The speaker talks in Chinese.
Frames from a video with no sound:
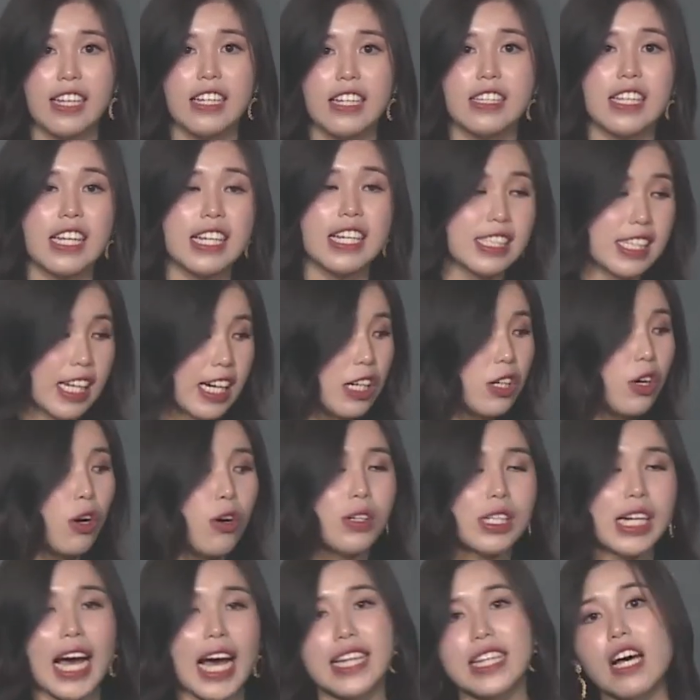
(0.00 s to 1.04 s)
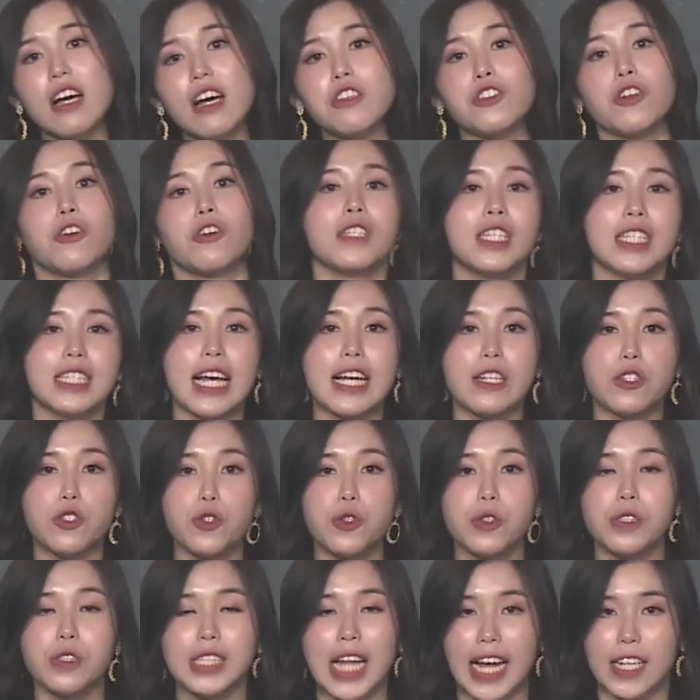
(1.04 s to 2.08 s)
你得空看到的时候，你再
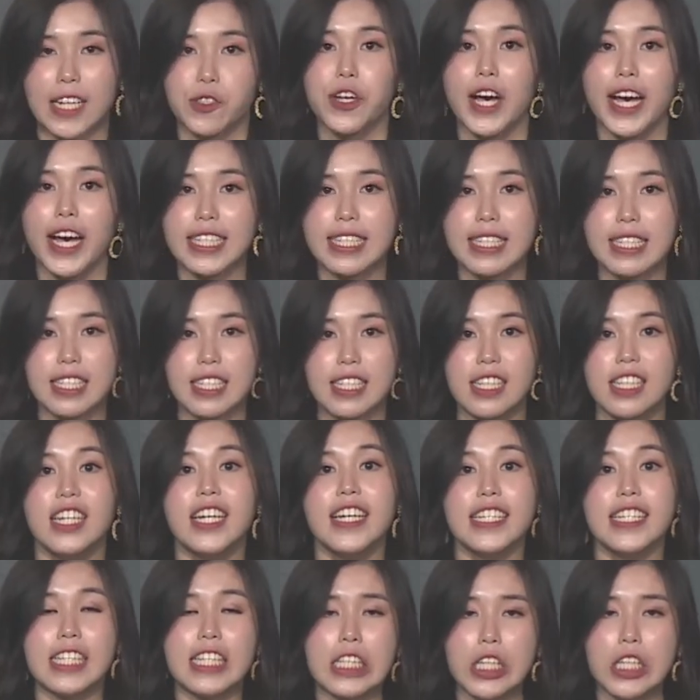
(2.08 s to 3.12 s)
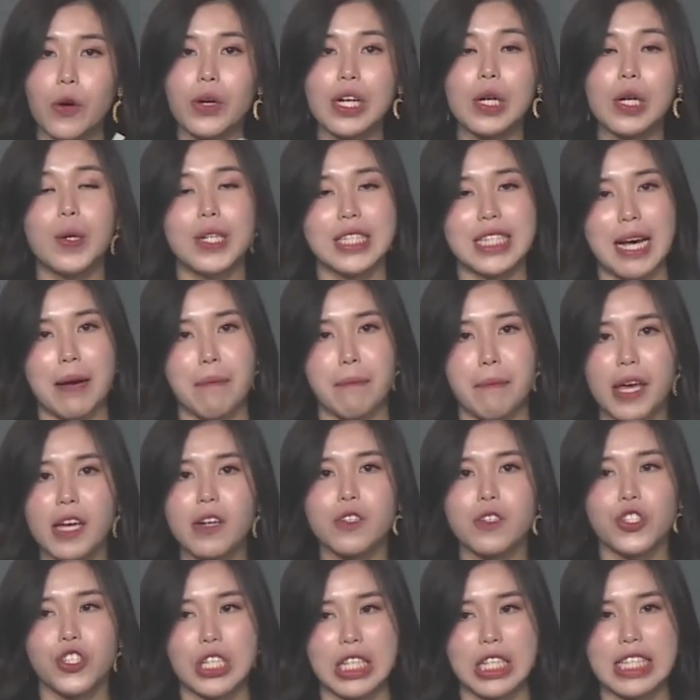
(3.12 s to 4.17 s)
出拿出来吃。你都跟我讲没有
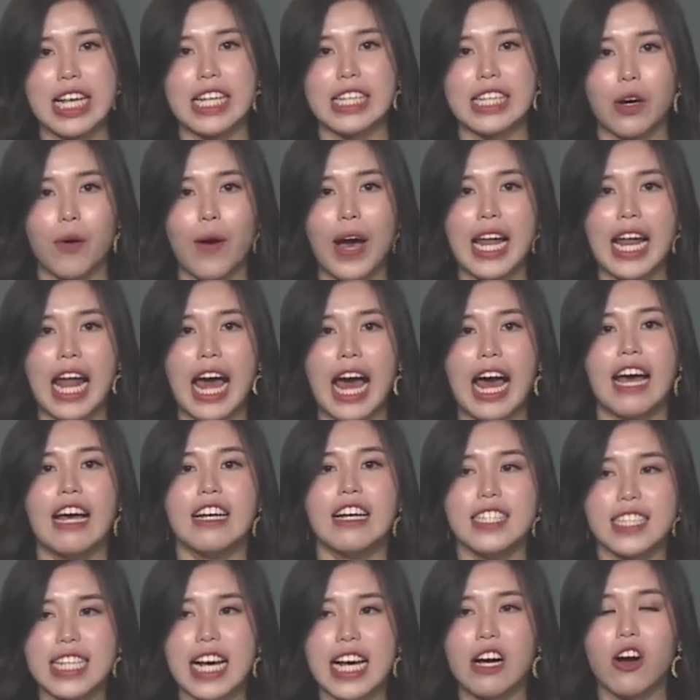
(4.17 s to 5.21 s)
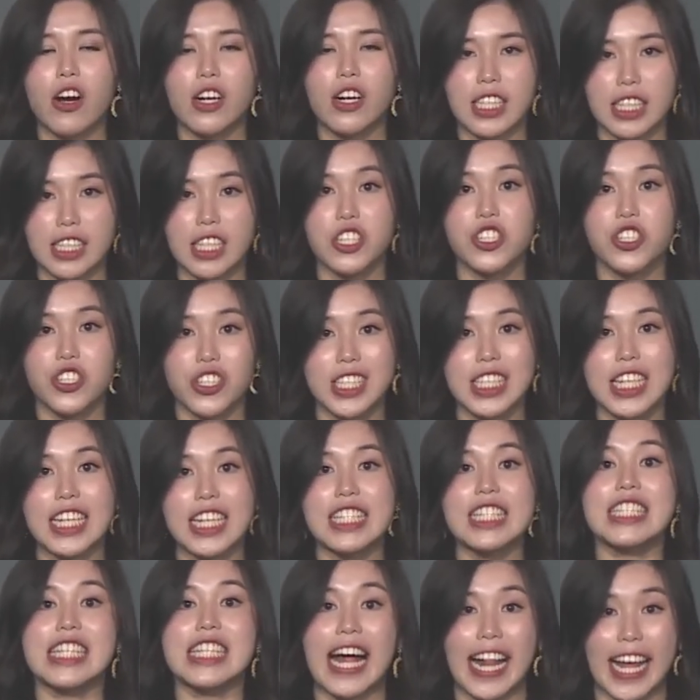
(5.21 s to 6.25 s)
时间的话啦，样哦，你的时间
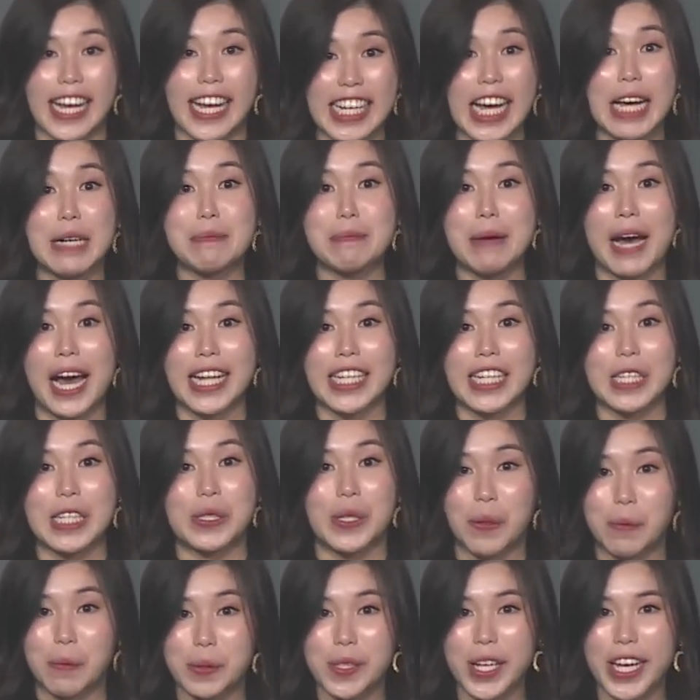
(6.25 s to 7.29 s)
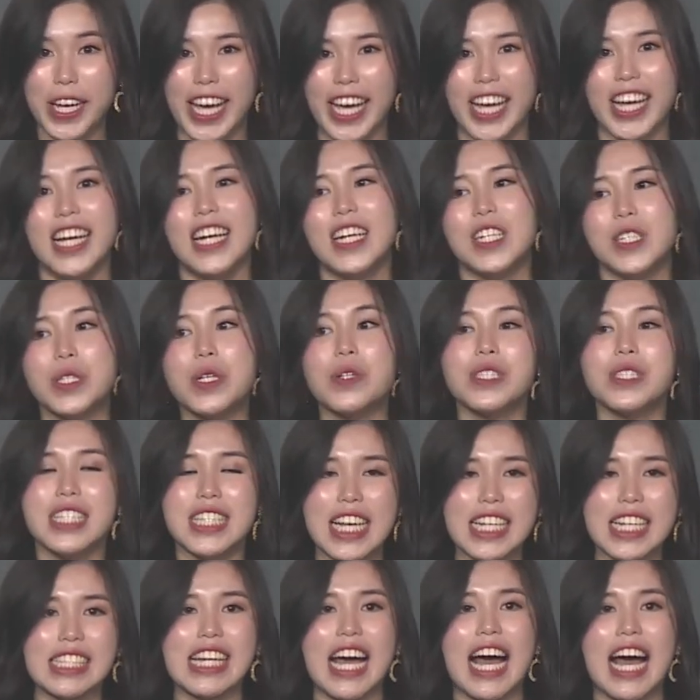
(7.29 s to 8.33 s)
是拿来干嘛的，对不对？做
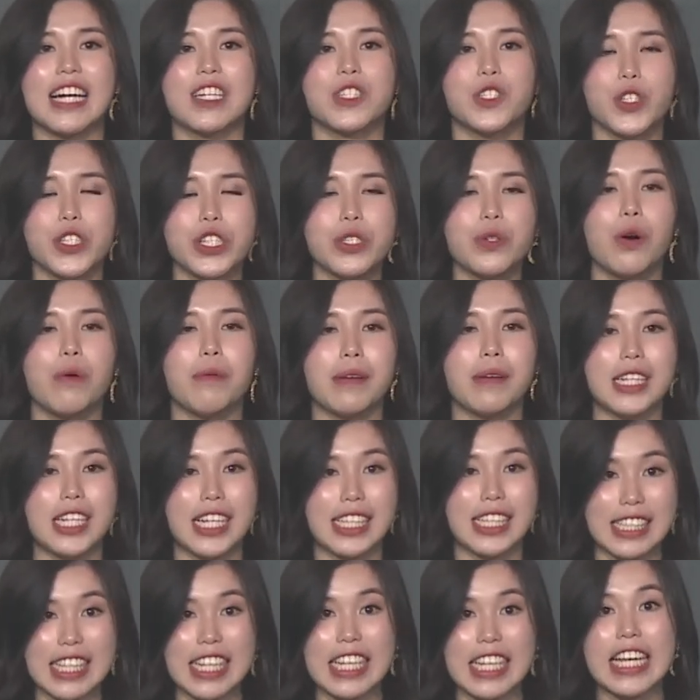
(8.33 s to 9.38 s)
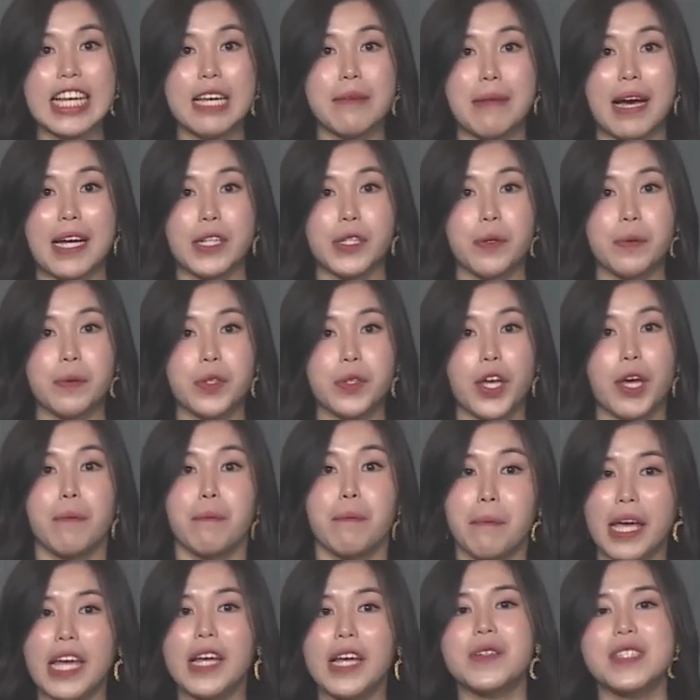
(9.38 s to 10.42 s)
健康就是我们的第一嘛，对不对？
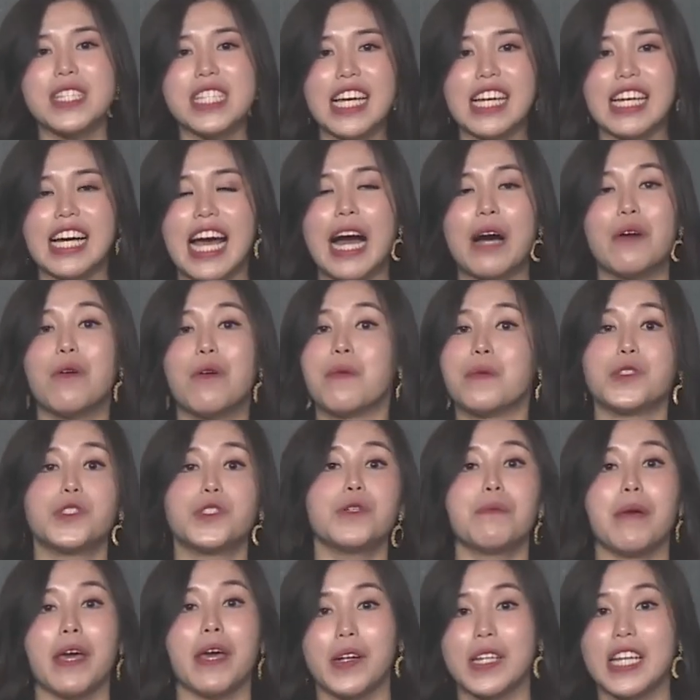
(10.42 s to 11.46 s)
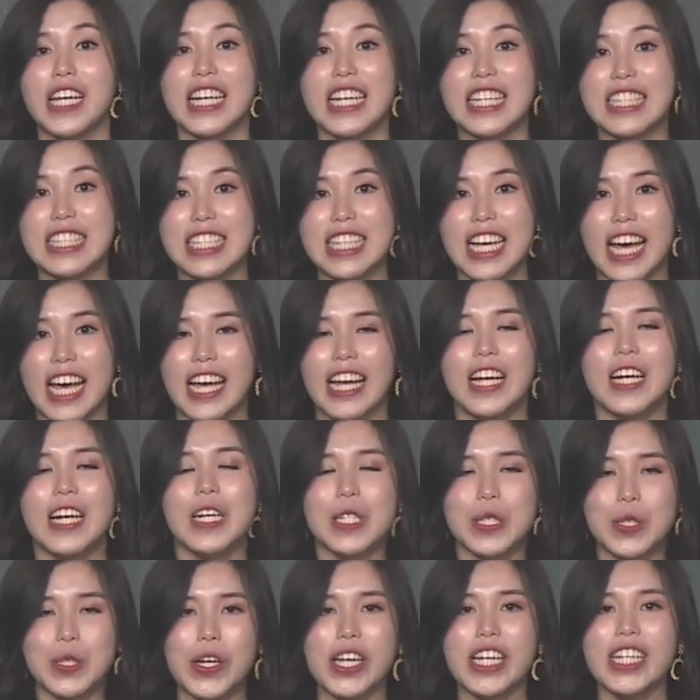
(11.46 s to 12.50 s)
没有健康，我们就没有了一切。
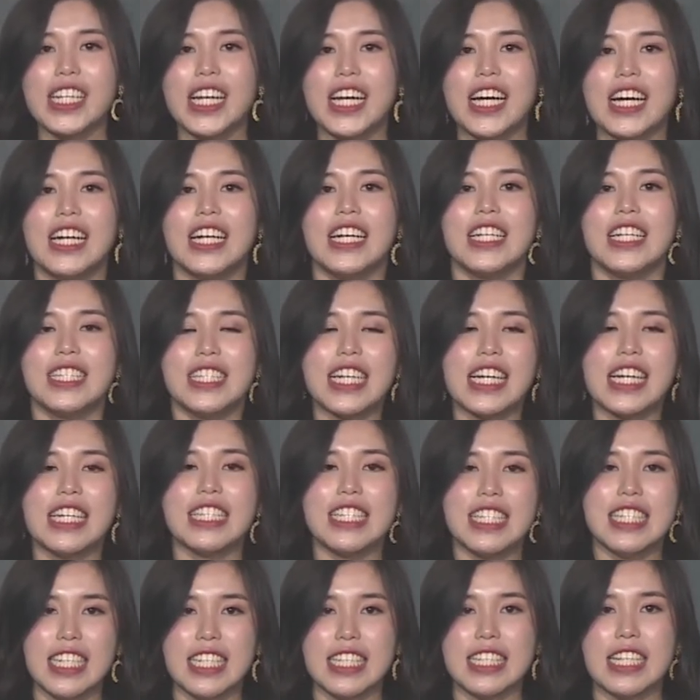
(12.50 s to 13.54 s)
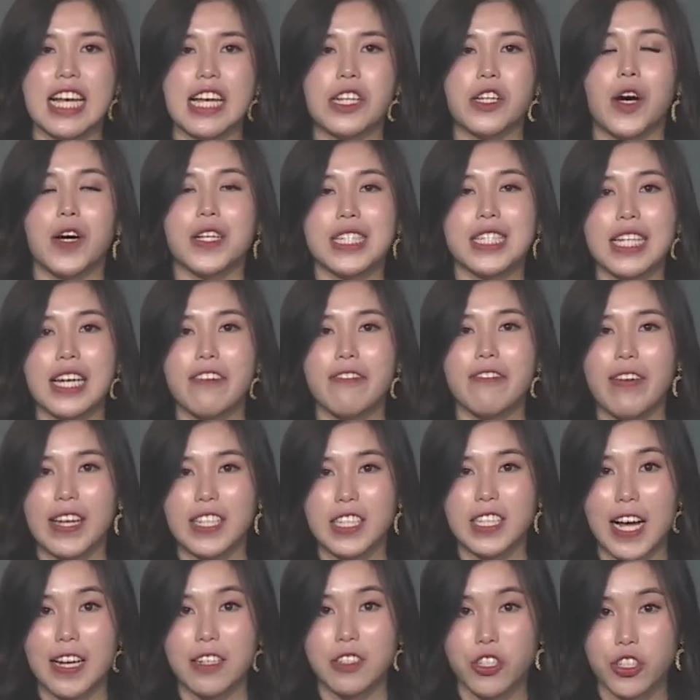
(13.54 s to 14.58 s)
所以呢，这个期间哦，这个非
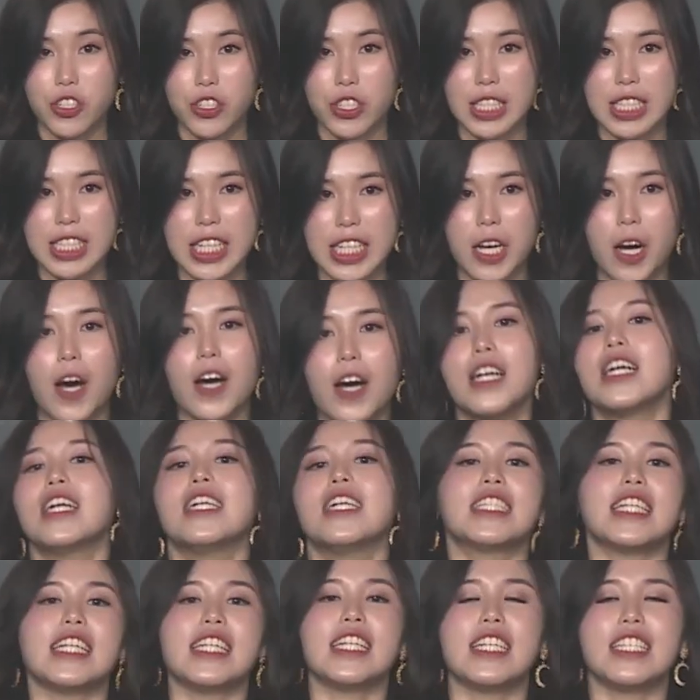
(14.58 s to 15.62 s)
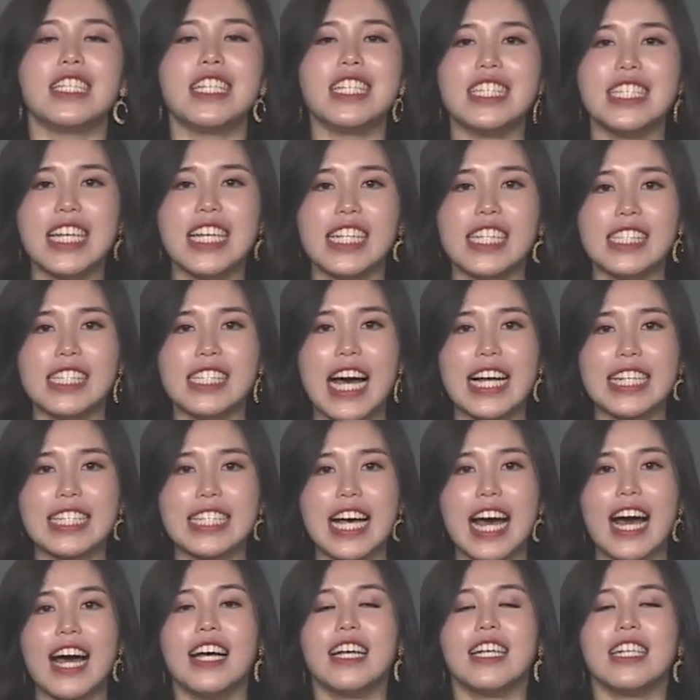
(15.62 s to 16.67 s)
常时期哦，真的是建议大
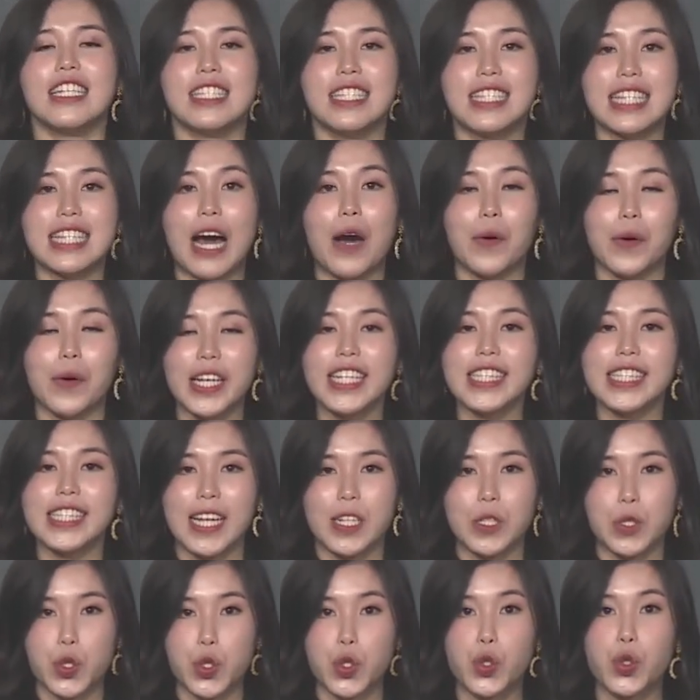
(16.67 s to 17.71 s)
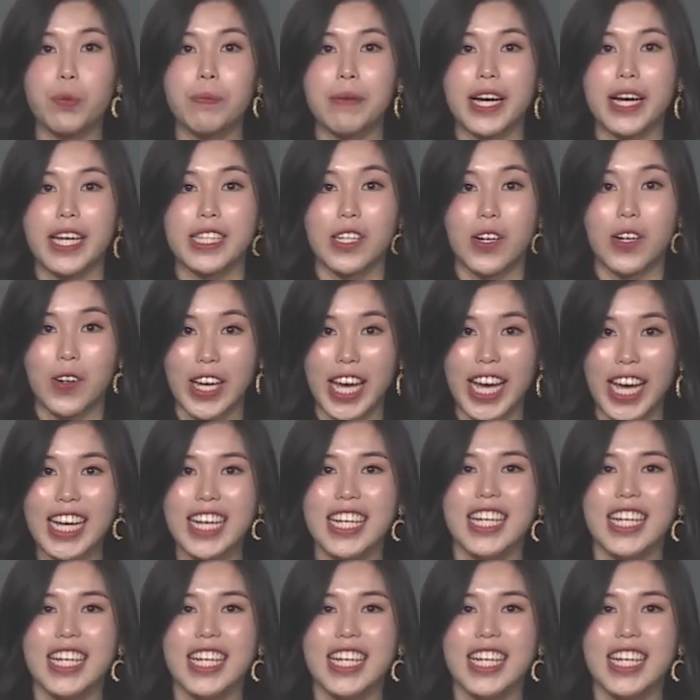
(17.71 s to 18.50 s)
家少一点出门，OK？